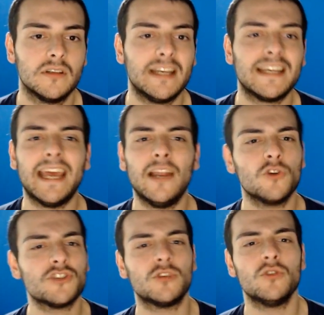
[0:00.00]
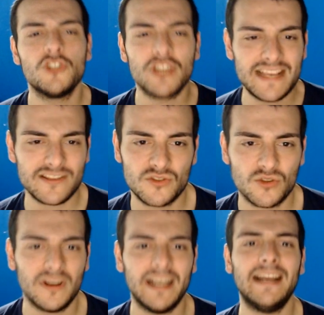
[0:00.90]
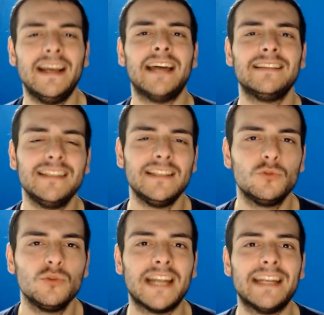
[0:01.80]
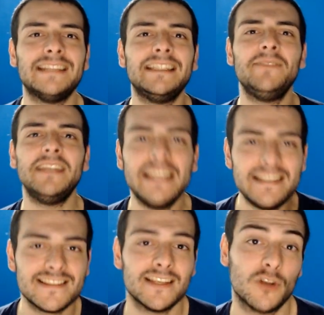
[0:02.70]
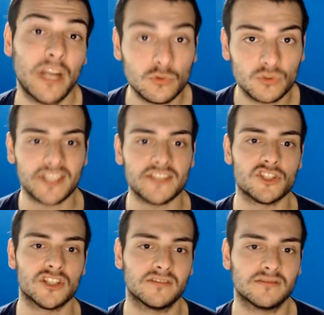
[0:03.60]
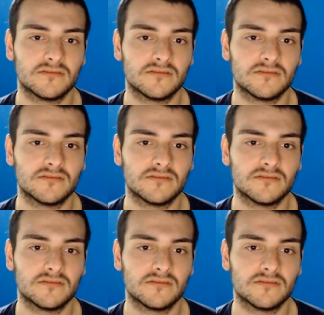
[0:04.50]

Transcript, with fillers: che elogiano il gesto e addirittura ne divinizzano l'autrice,